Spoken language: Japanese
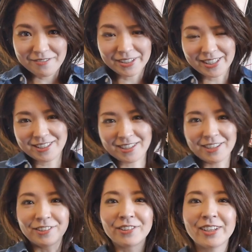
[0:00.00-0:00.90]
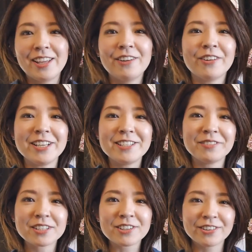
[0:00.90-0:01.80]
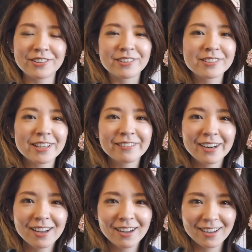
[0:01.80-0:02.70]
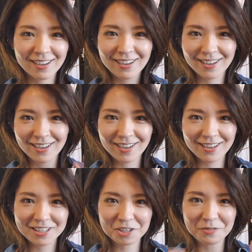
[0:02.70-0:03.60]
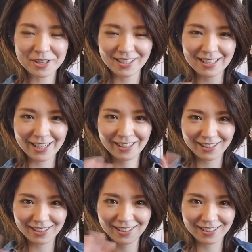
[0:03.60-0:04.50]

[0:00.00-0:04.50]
はまた次回の動画でお会いしましょうさよならごめんなさい